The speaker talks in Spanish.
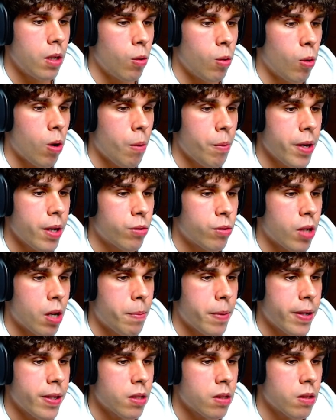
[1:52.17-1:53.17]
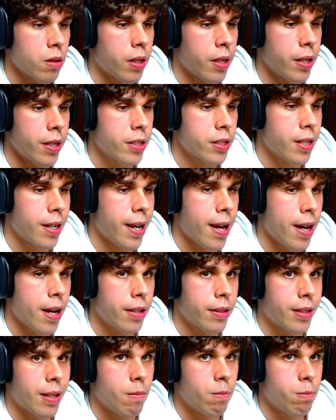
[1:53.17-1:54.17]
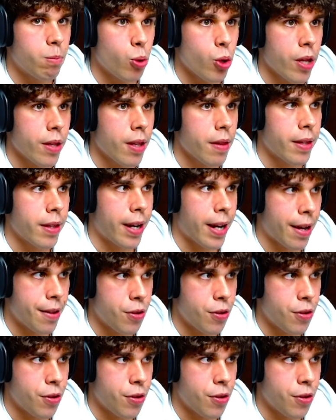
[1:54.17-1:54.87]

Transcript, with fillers: Y luego había otra más que es la temporada del